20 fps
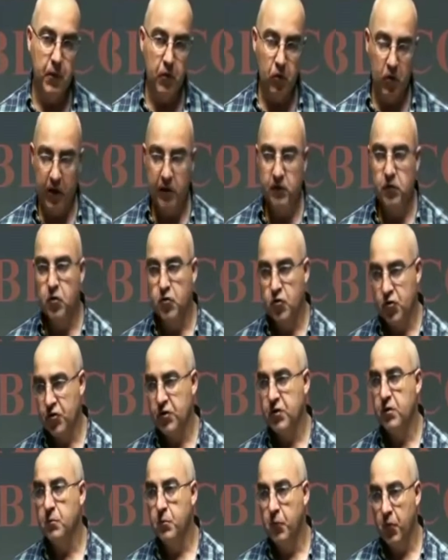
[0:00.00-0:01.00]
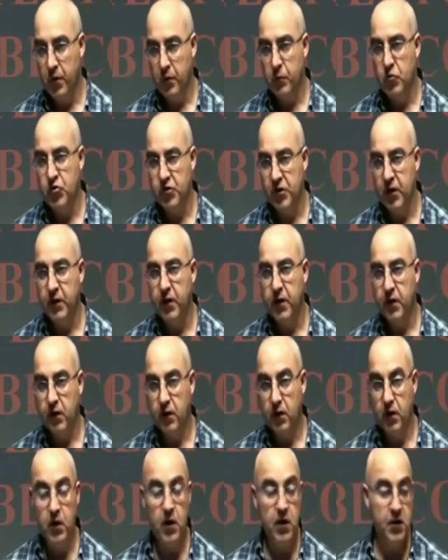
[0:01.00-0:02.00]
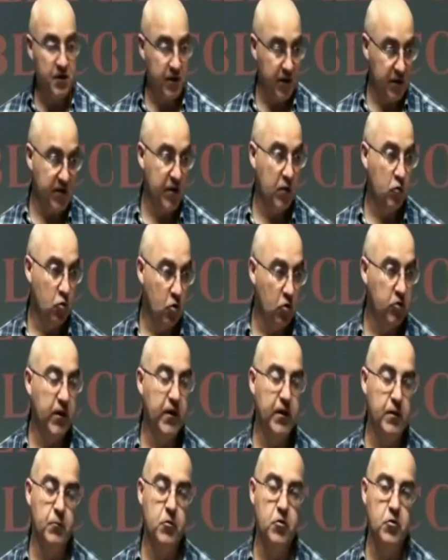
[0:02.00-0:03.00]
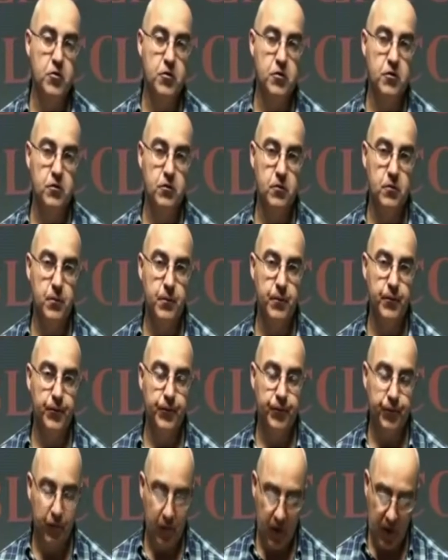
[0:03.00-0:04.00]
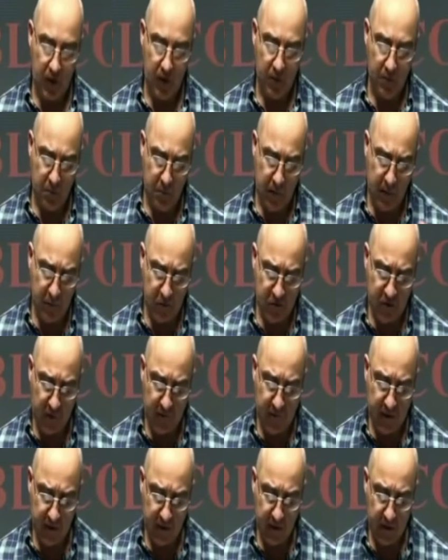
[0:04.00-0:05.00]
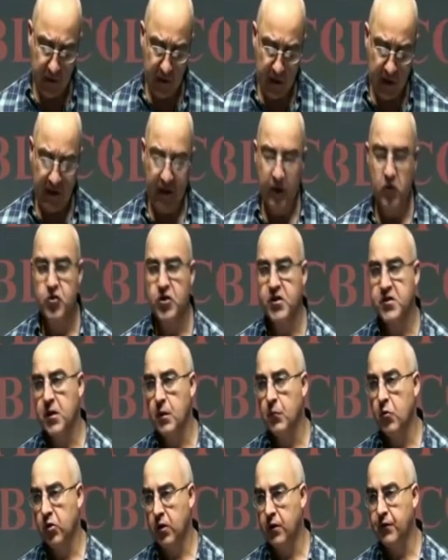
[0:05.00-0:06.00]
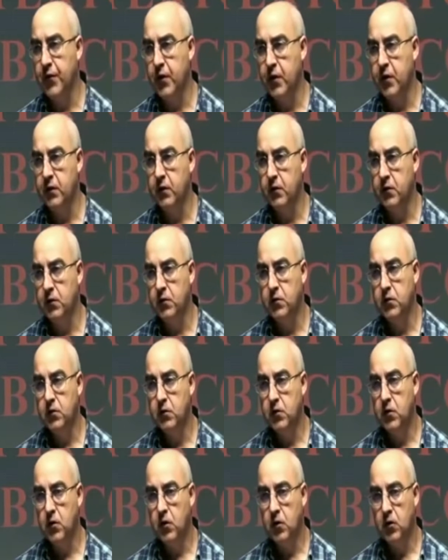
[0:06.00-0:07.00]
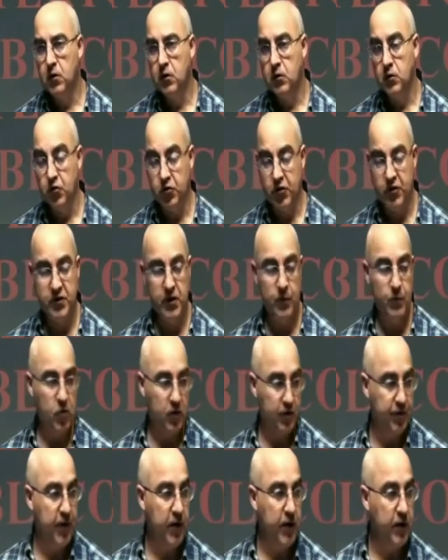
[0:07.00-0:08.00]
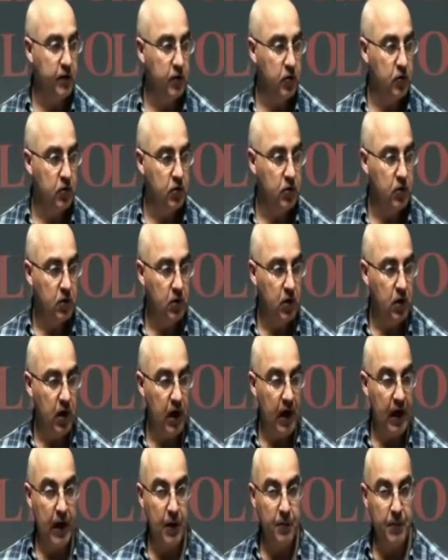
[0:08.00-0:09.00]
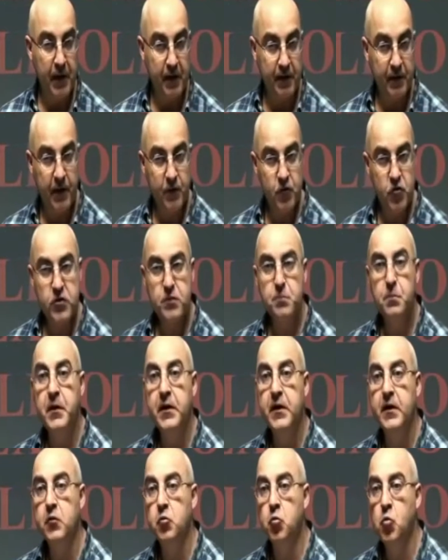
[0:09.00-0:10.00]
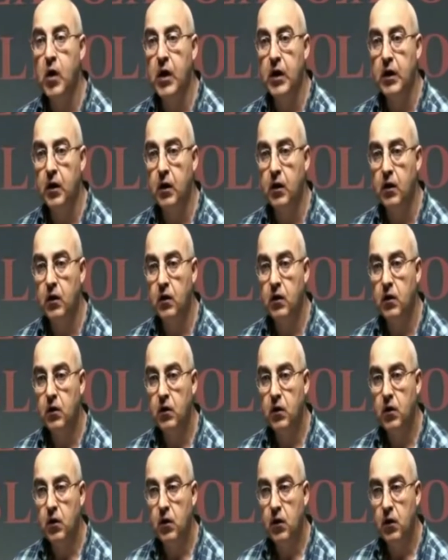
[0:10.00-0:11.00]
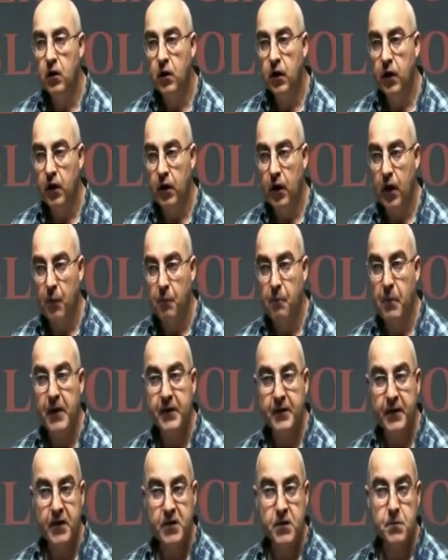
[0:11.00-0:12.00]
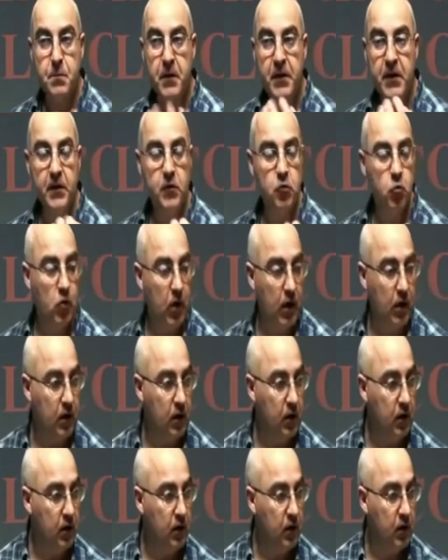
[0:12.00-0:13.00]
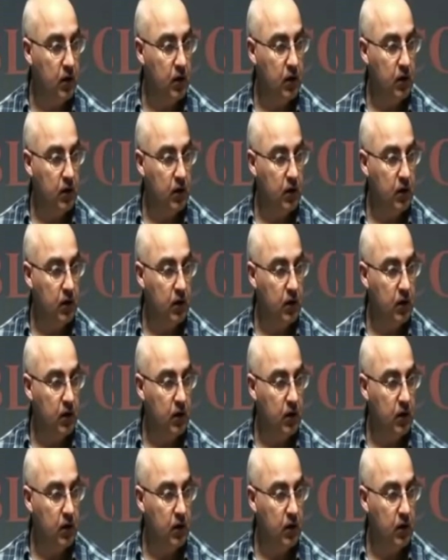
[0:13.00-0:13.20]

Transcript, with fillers: pero que todos podemos tener y de seguro tenemos. Vamos a ver a qué nos estamos refiriendo. Nos estamos refiriendo al apartado espiritual. En la parte espiritual